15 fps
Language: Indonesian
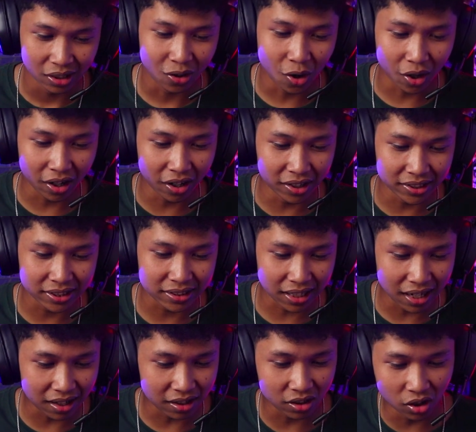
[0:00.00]
Korean
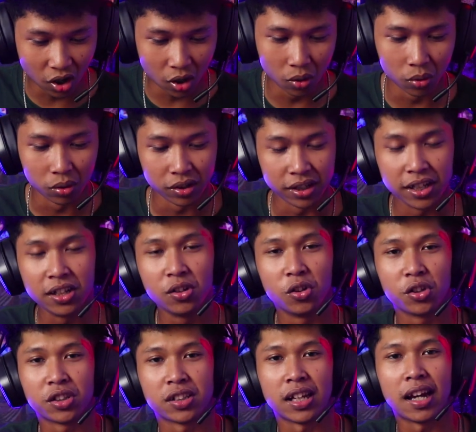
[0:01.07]
style no,
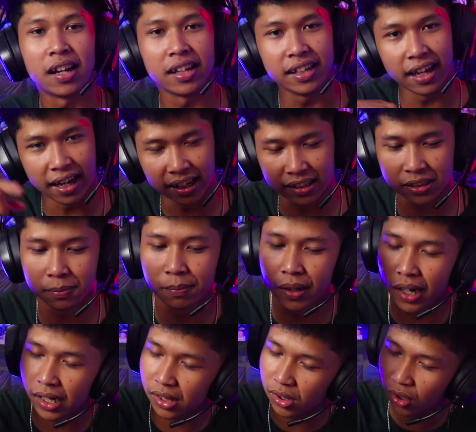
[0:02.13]
Indo style yes,
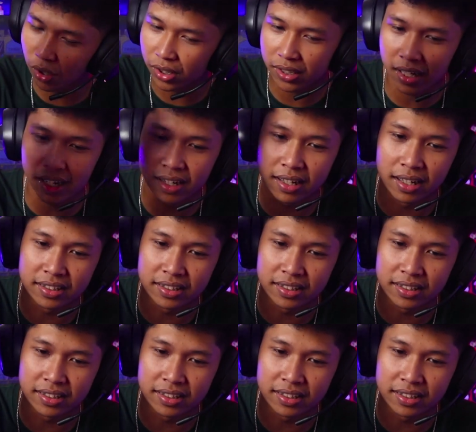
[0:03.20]
betul sekali